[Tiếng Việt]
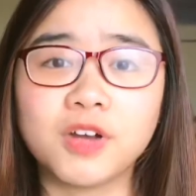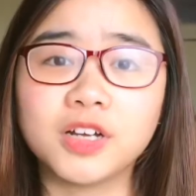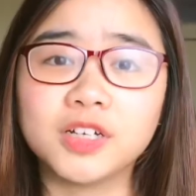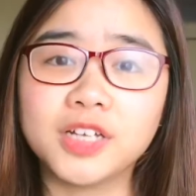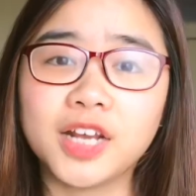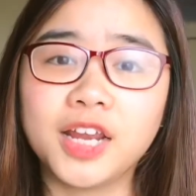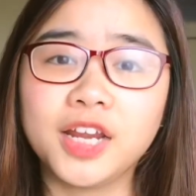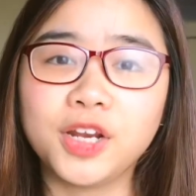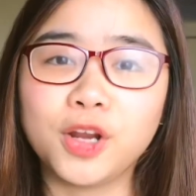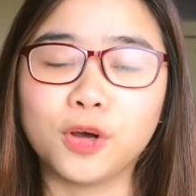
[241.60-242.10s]

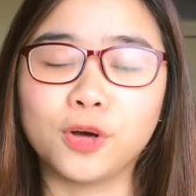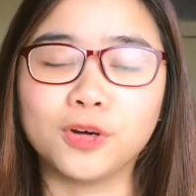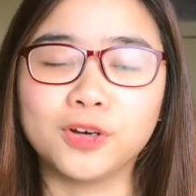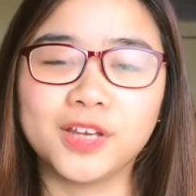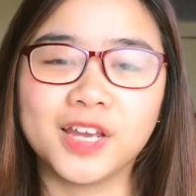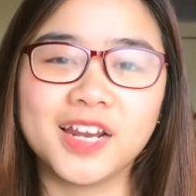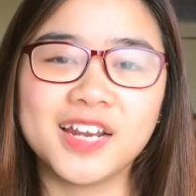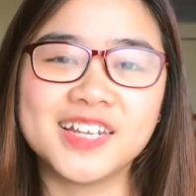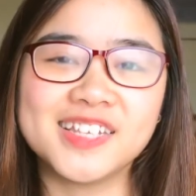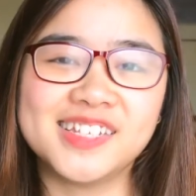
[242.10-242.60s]
ở đây nó có
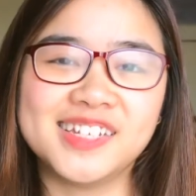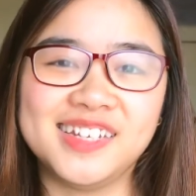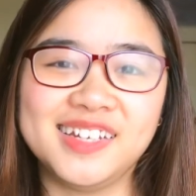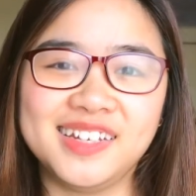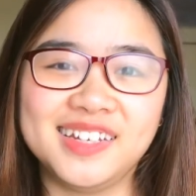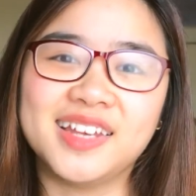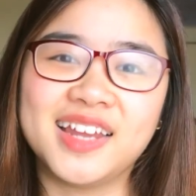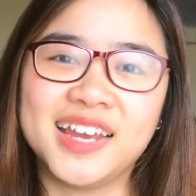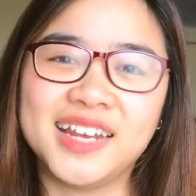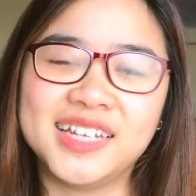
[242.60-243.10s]
nghĩa là gì?
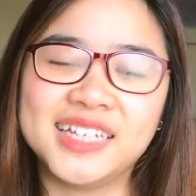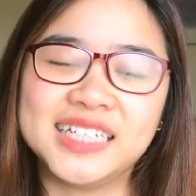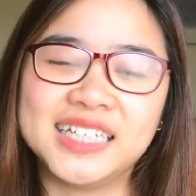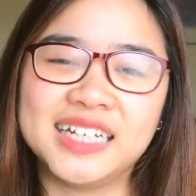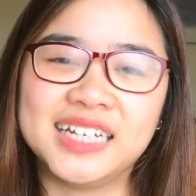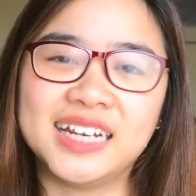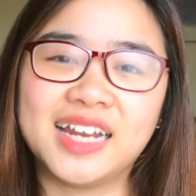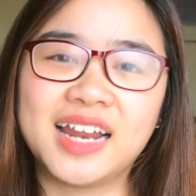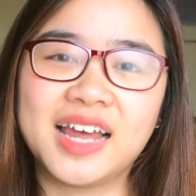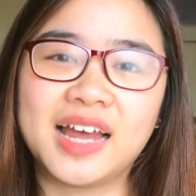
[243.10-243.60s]
Đấy
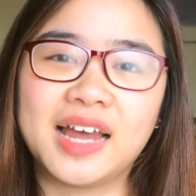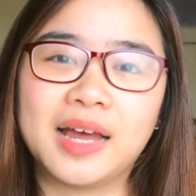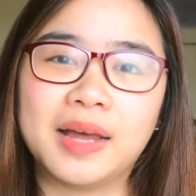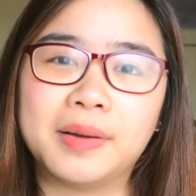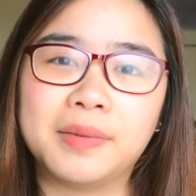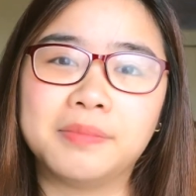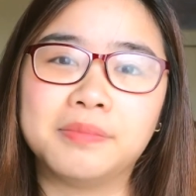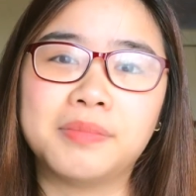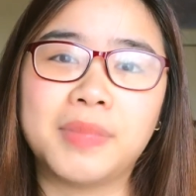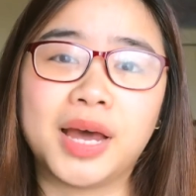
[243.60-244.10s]
chính
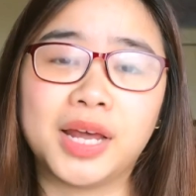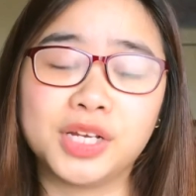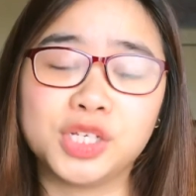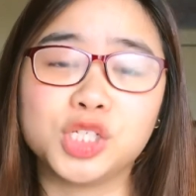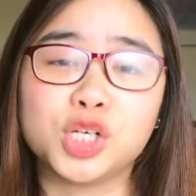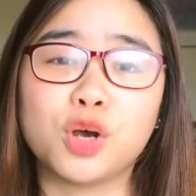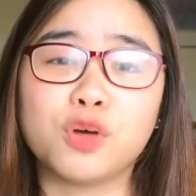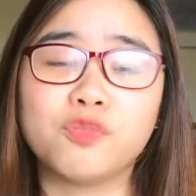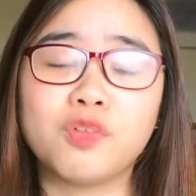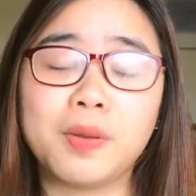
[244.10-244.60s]
là bạn
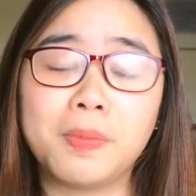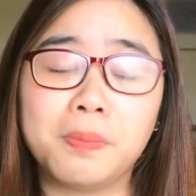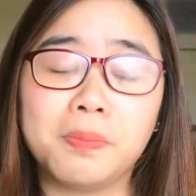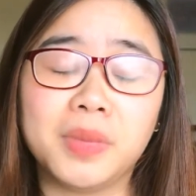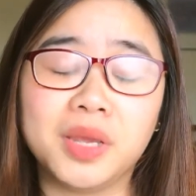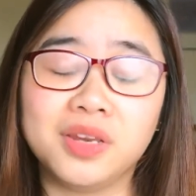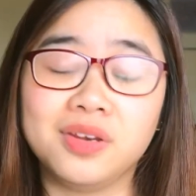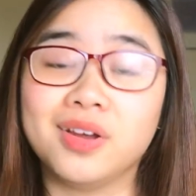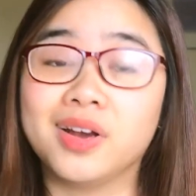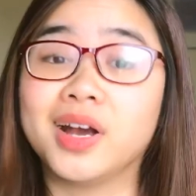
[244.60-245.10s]
cho phép
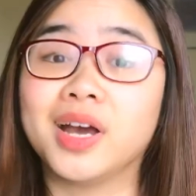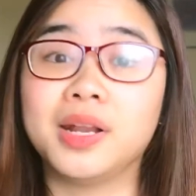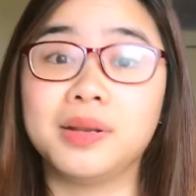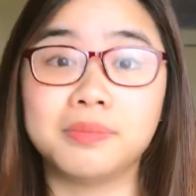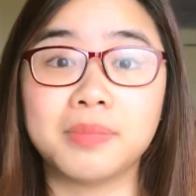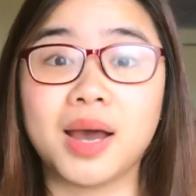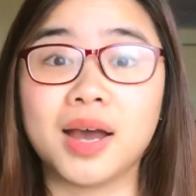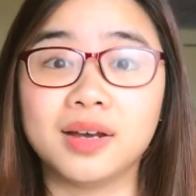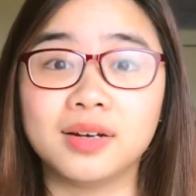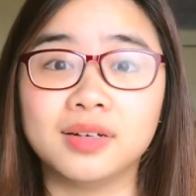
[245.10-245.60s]
mình được
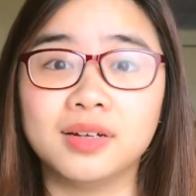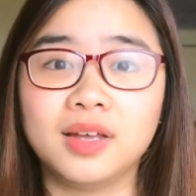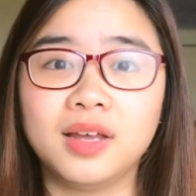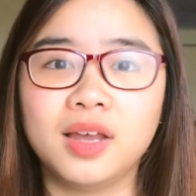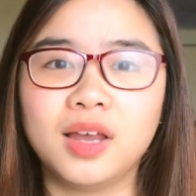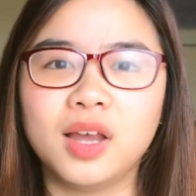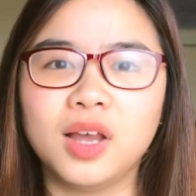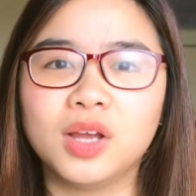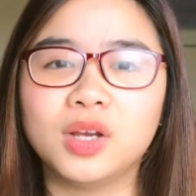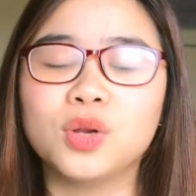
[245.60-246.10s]
cân bằng.
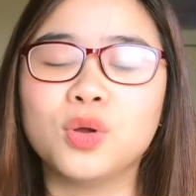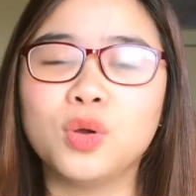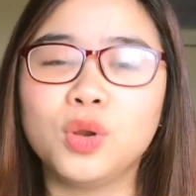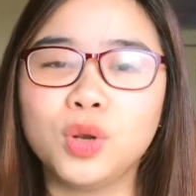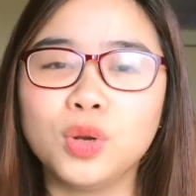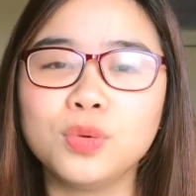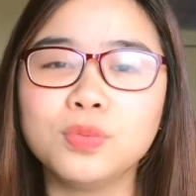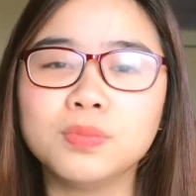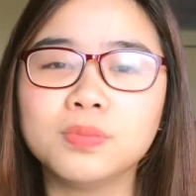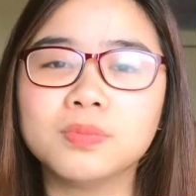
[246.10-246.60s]

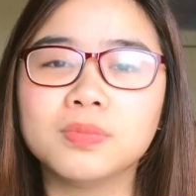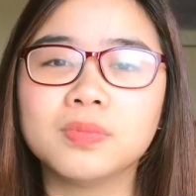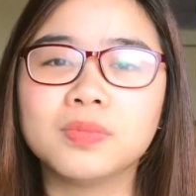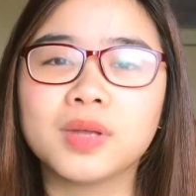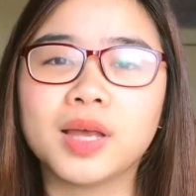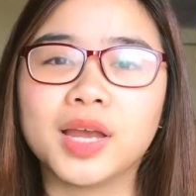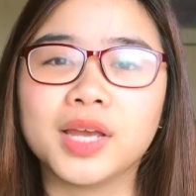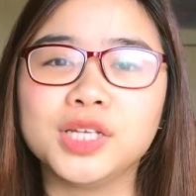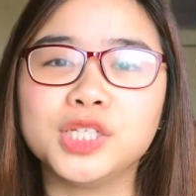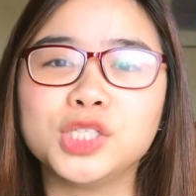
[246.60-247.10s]
Đôi lúc
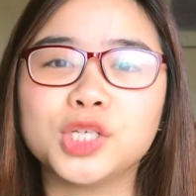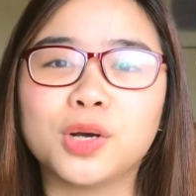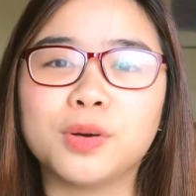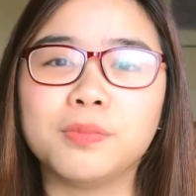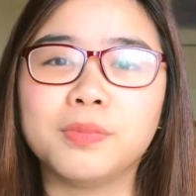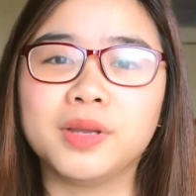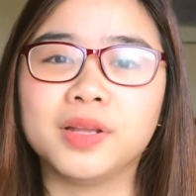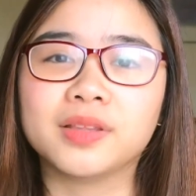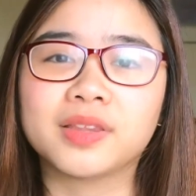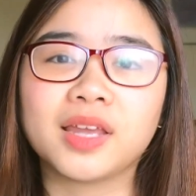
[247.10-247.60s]
hãy
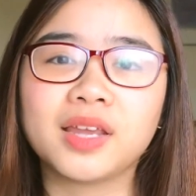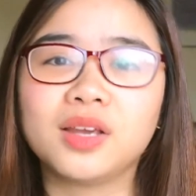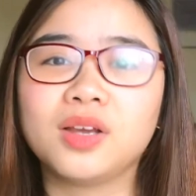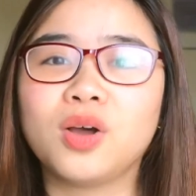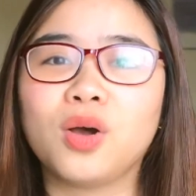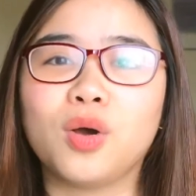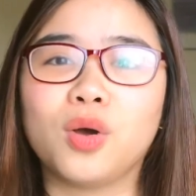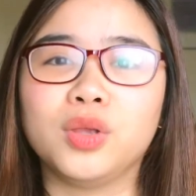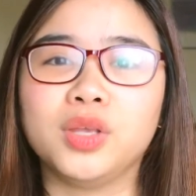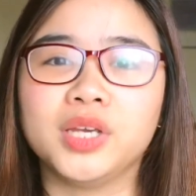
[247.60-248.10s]
cho mình tách
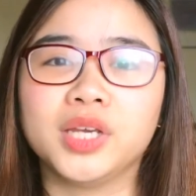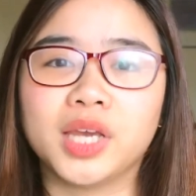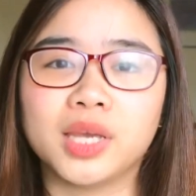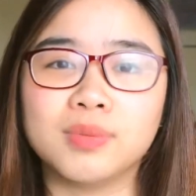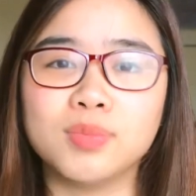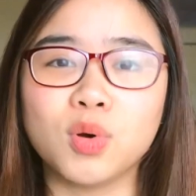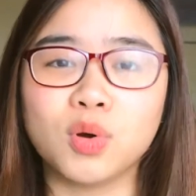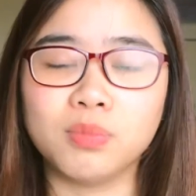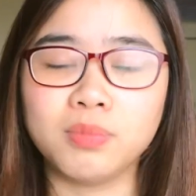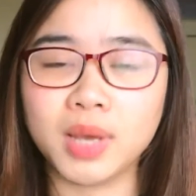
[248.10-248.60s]
khỏi những
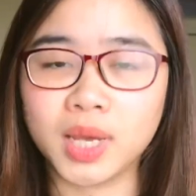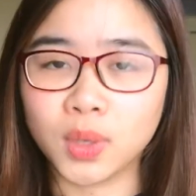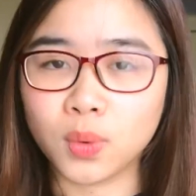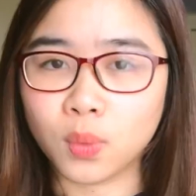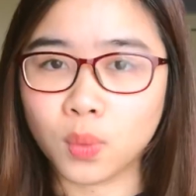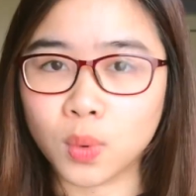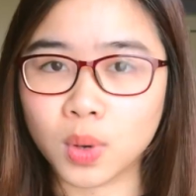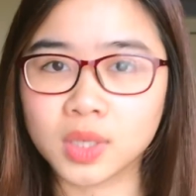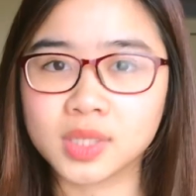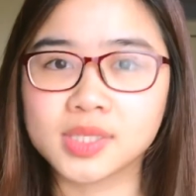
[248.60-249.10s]
cái bộn bề
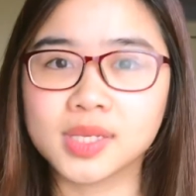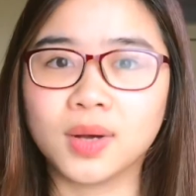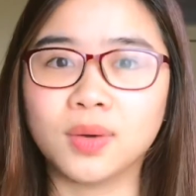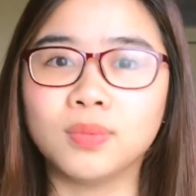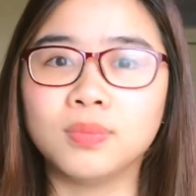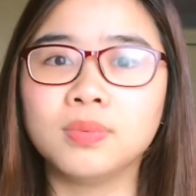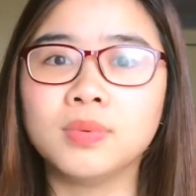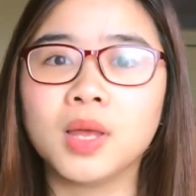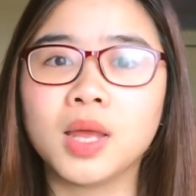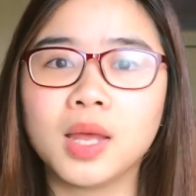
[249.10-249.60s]
của cuộc
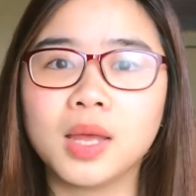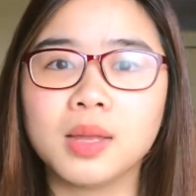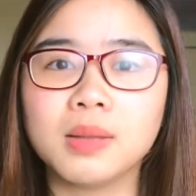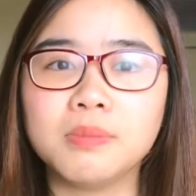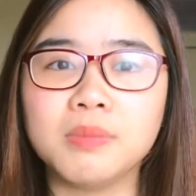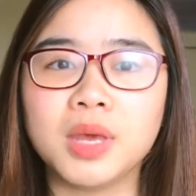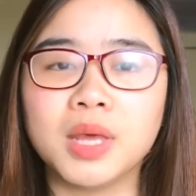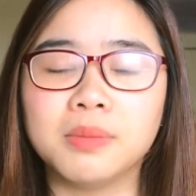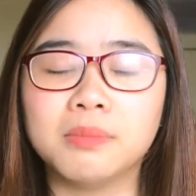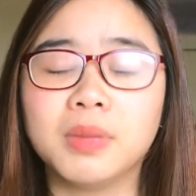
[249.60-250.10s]
sống,
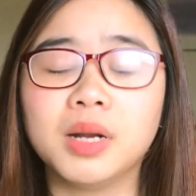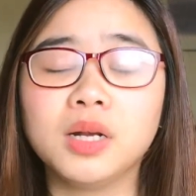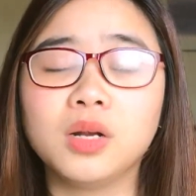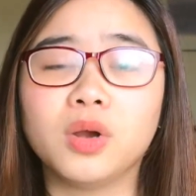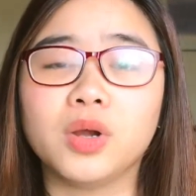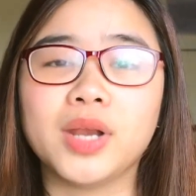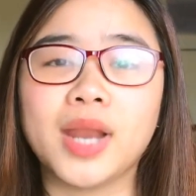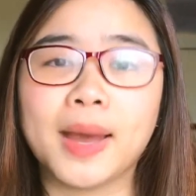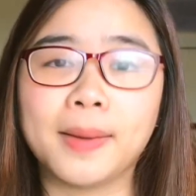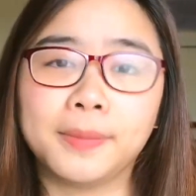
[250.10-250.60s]
biến
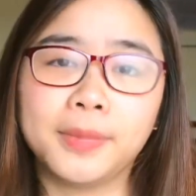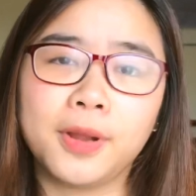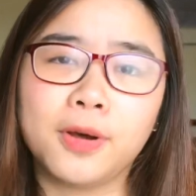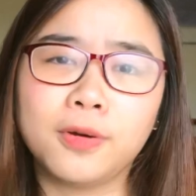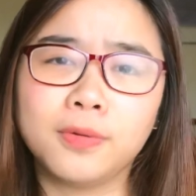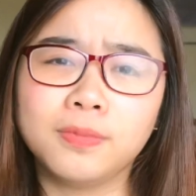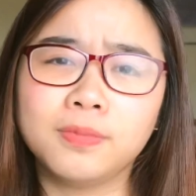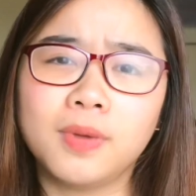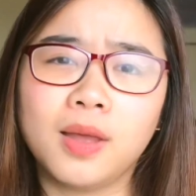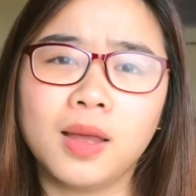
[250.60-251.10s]
mất khỏi đám
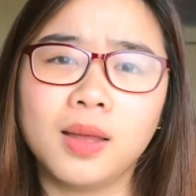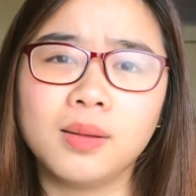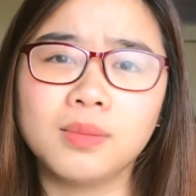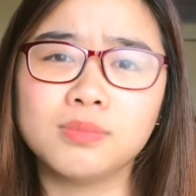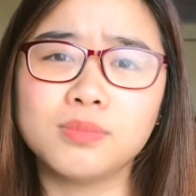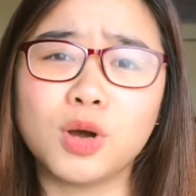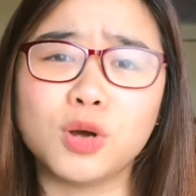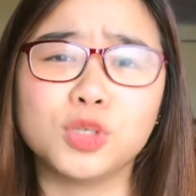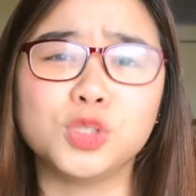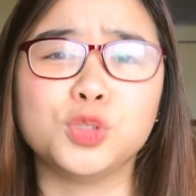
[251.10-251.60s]
đông,
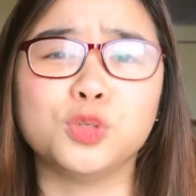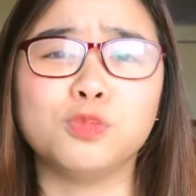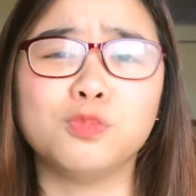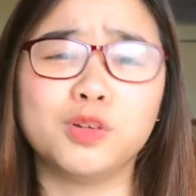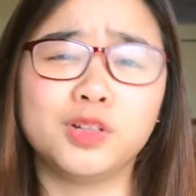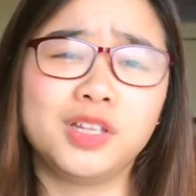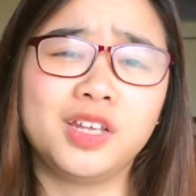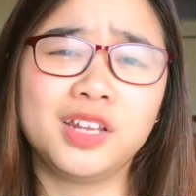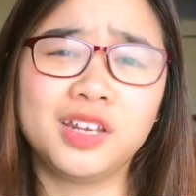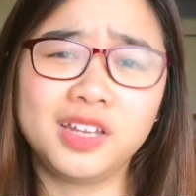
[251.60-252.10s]
bỏ trốn
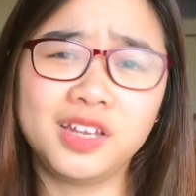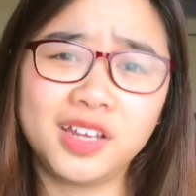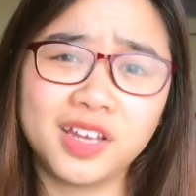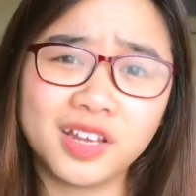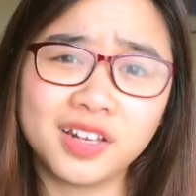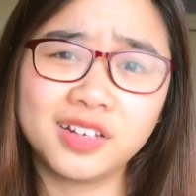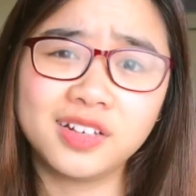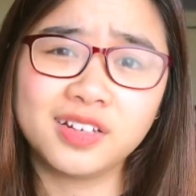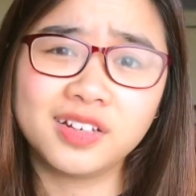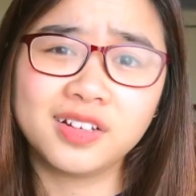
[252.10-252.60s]
vào thiên
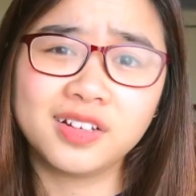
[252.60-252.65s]
nhiên,